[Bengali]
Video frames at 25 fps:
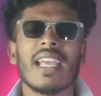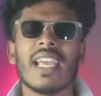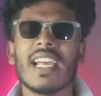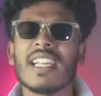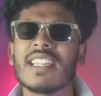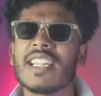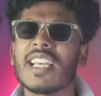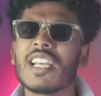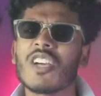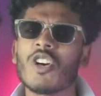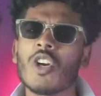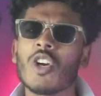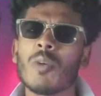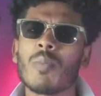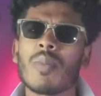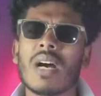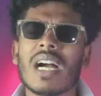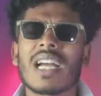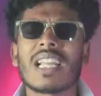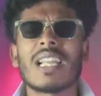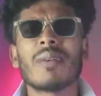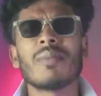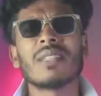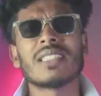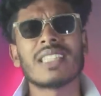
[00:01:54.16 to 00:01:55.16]
এর থেকে ওই
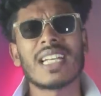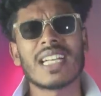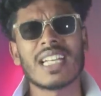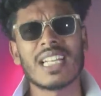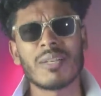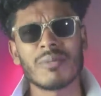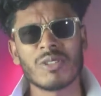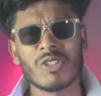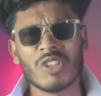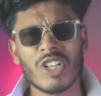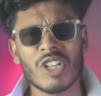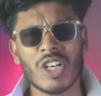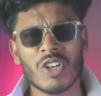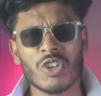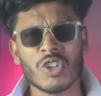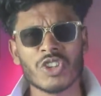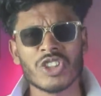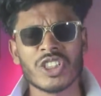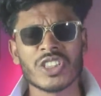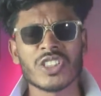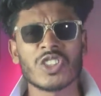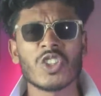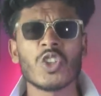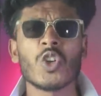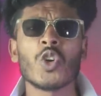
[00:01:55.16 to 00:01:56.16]
পাগলামি গুলা
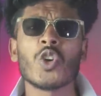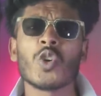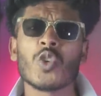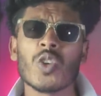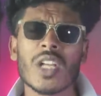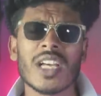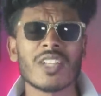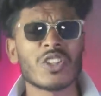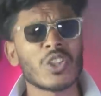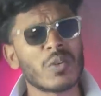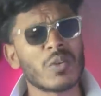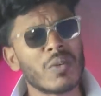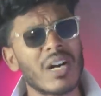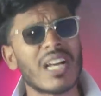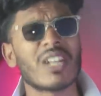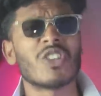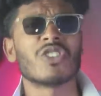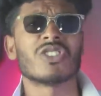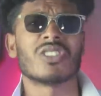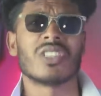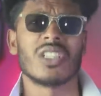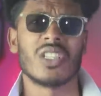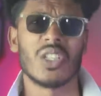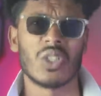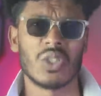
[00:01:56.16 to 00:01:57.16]
করতেছিল ওইগুলাই তো ভালো
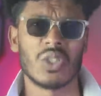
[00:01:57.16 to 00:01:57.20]
ছিল